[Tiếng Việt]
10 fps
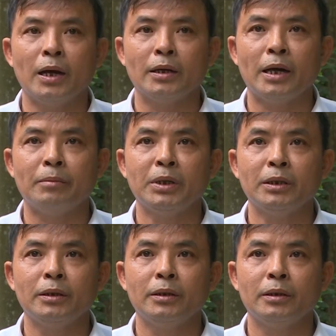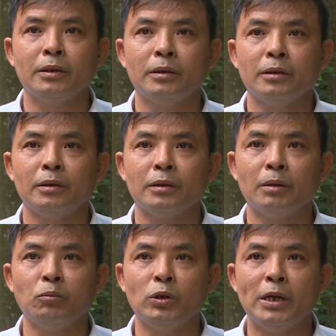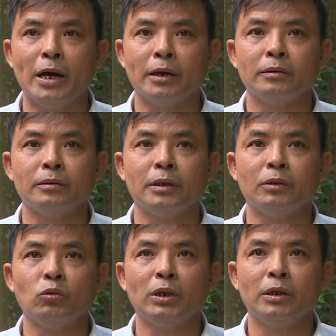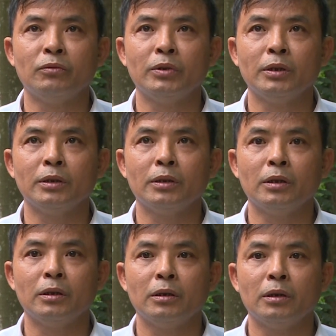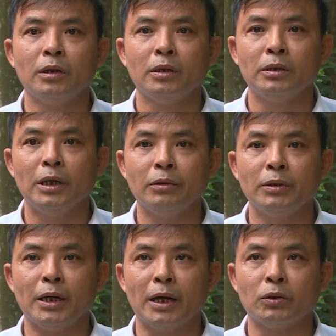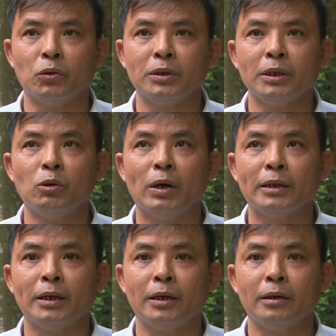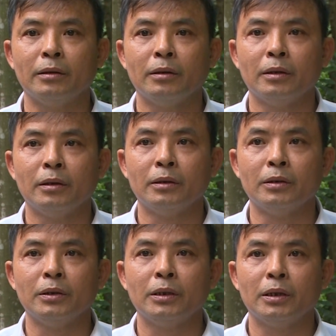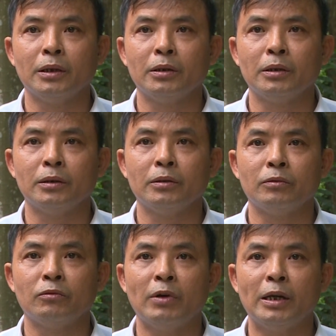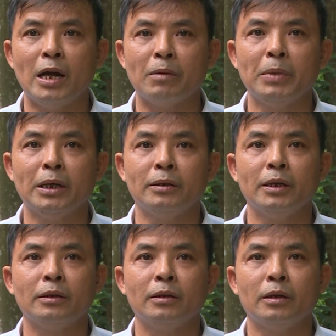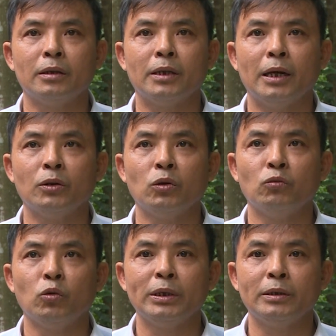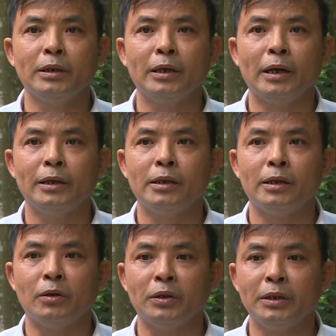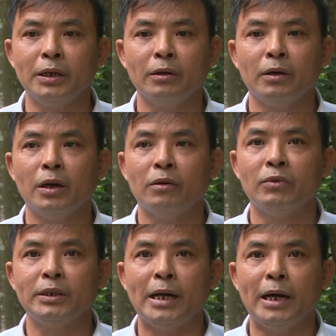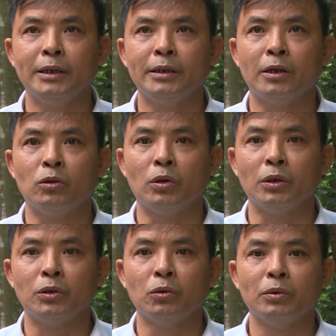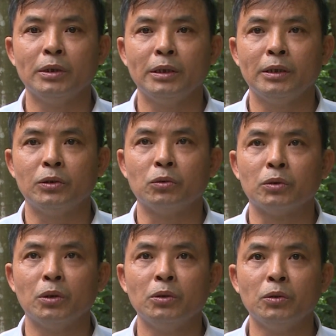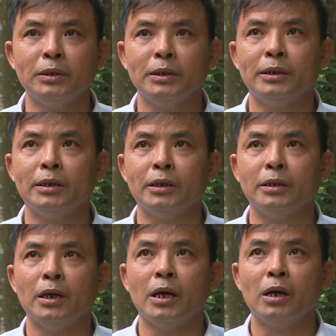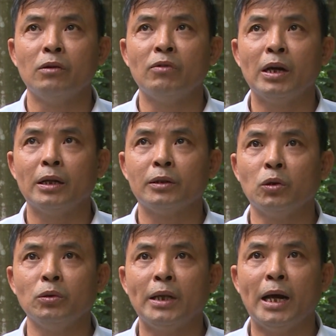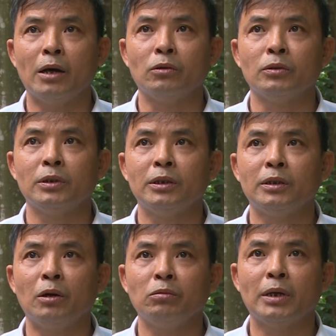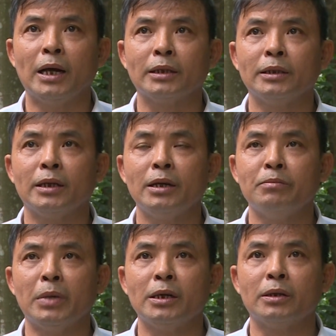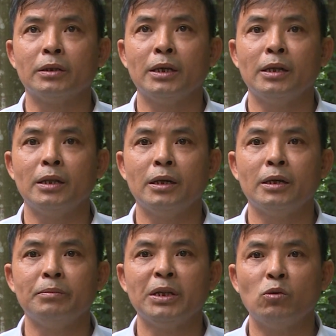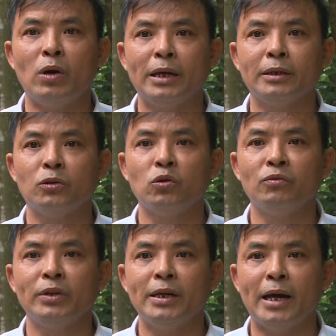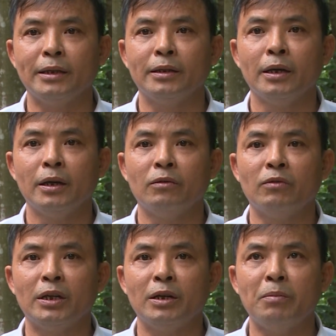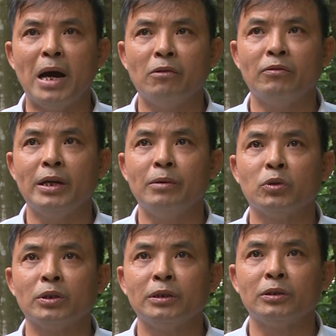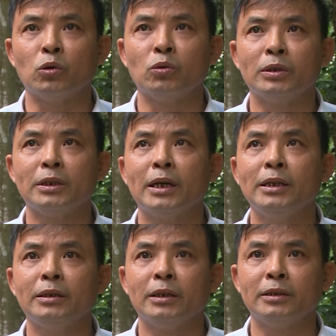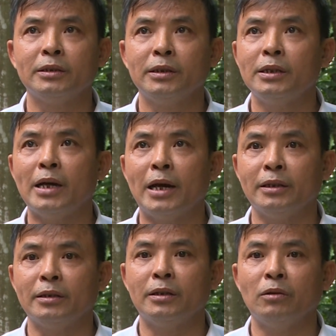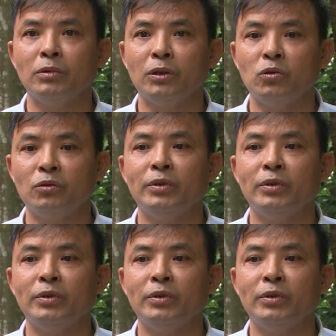Hàng năm thì cấp ủy Đảng, chính quyền địa phương là giao cho các tổ chức đoàn thể, rồi và đặc biệt nhất là ở tại thôn Phú Ích này là nói riêng và xã Ích Hậu nói chung thì chúng tôi luôn gìn giữ và tôn tạo trong các cái cây mới có thể là ở bên ngoài cái khuôn viên này, và để bảo vệ một cái số cái cây ở giới hạn ở trong cái khuôn